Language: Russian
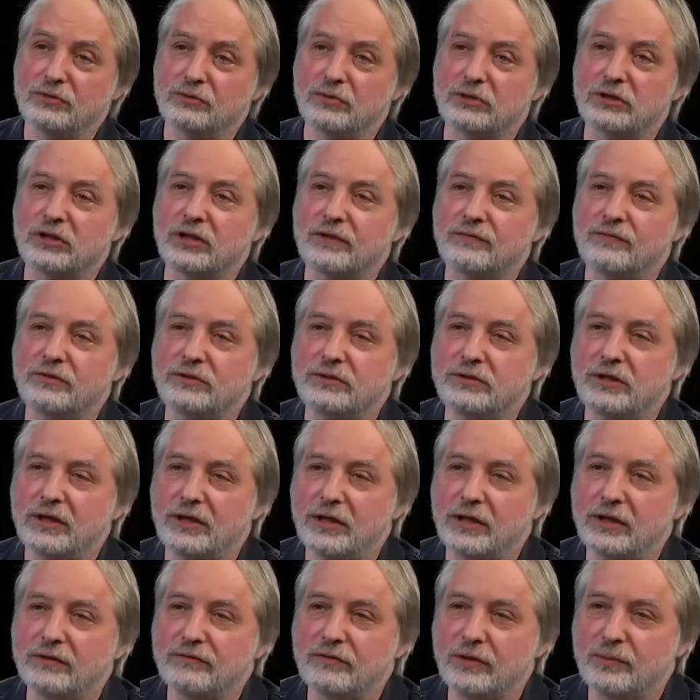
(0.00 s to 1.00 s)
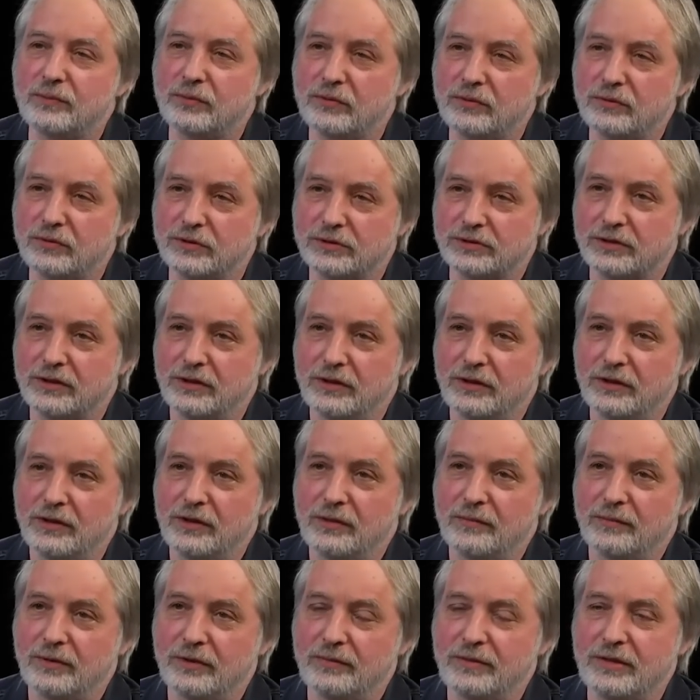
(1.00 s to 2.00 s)
Но тогда возникает вопрос,
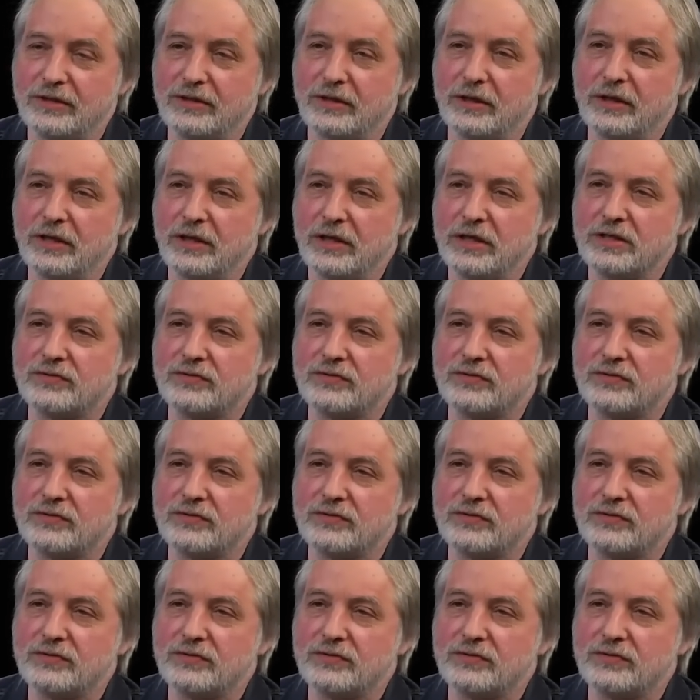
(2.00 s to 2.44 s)
понимаете,